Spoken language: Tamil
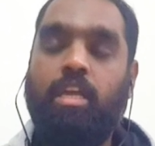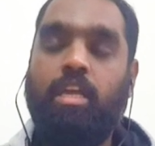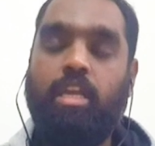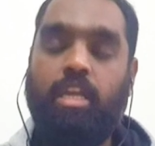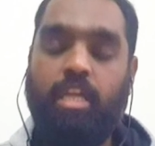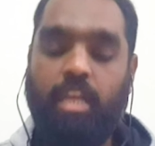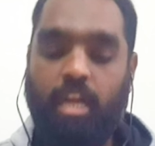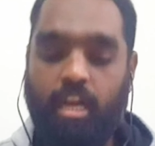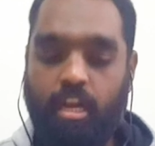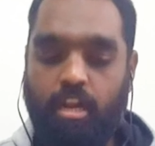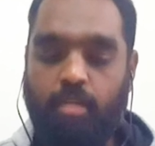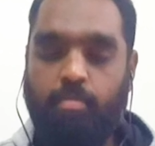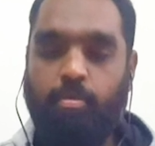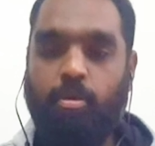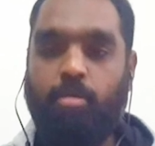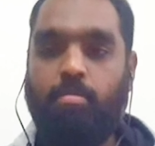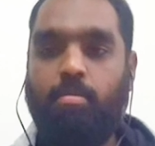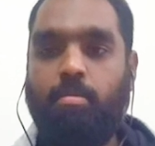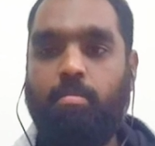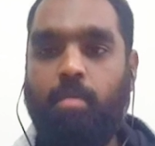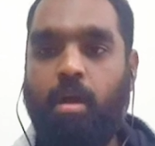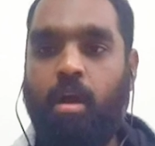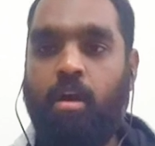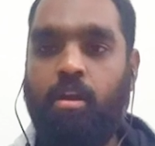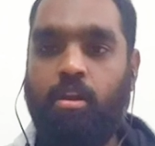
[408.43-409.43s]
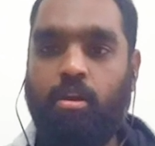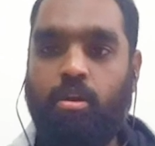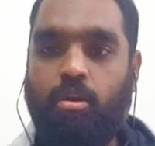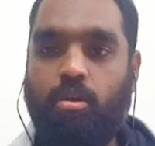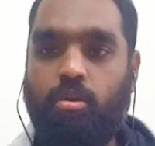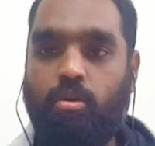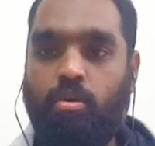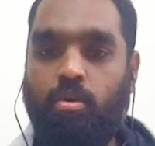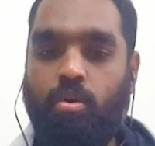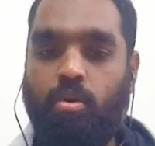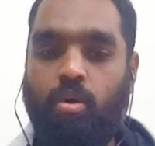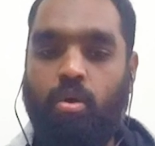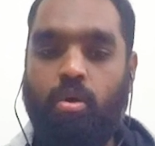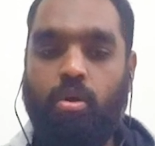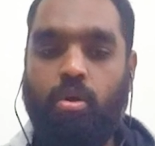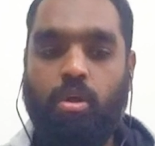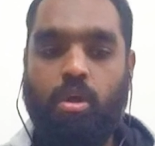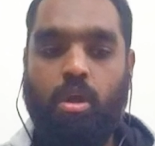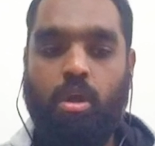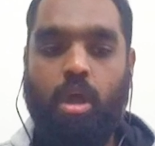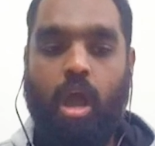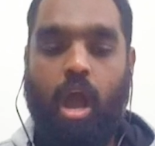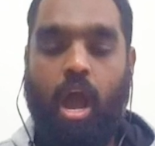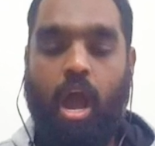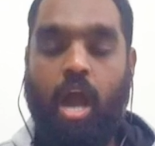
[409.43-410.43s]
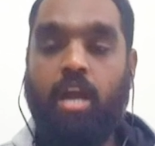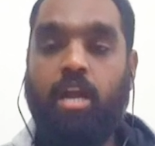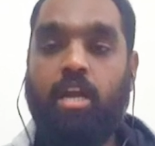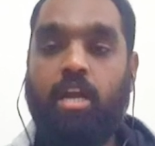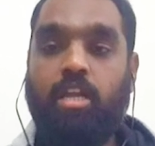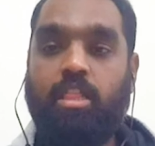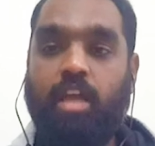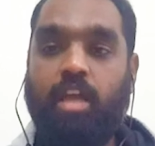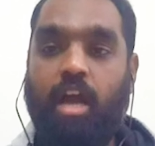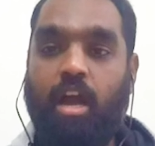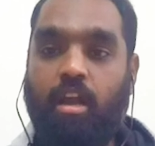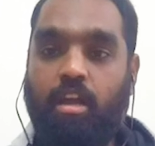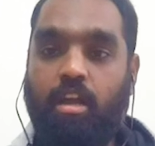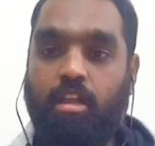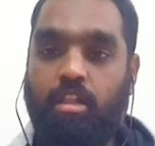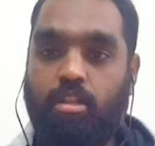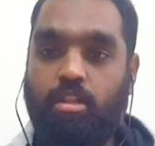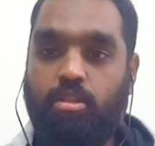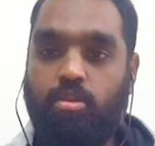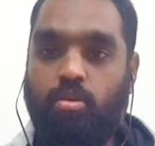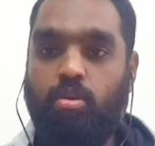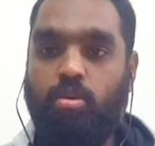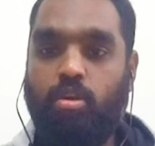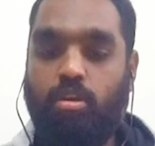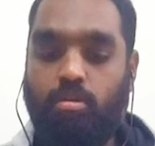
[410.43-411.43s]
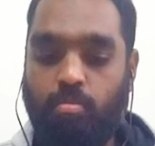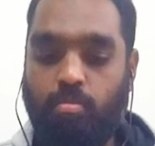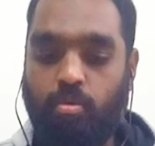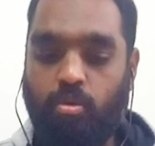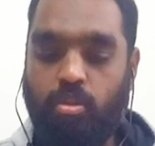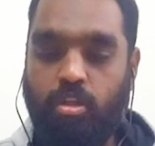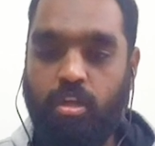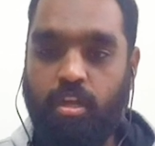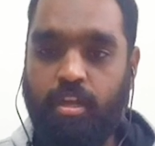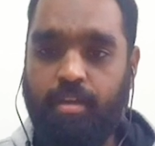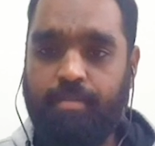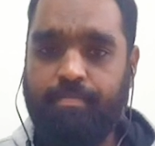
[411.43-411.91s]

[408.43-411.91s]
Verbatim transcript: இரண்டு புறமமாக இருக்கட்டும் அங்கு தாக்குதல் தொடுக்கும் போது